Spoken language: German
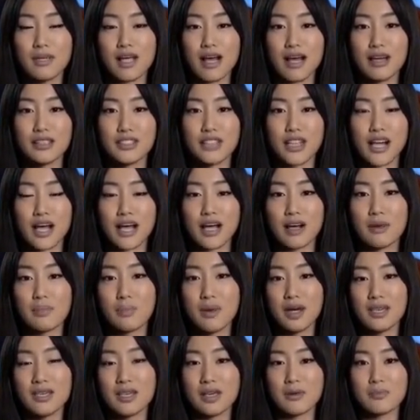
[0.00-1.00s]
RTL
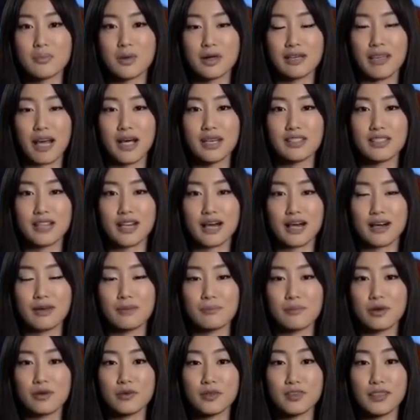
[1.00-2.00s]
bietet mit RTL
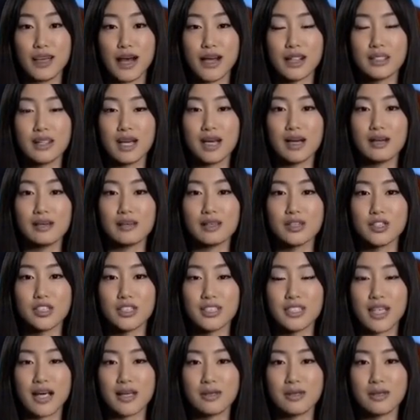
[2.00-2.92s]
Plus ein ähnliches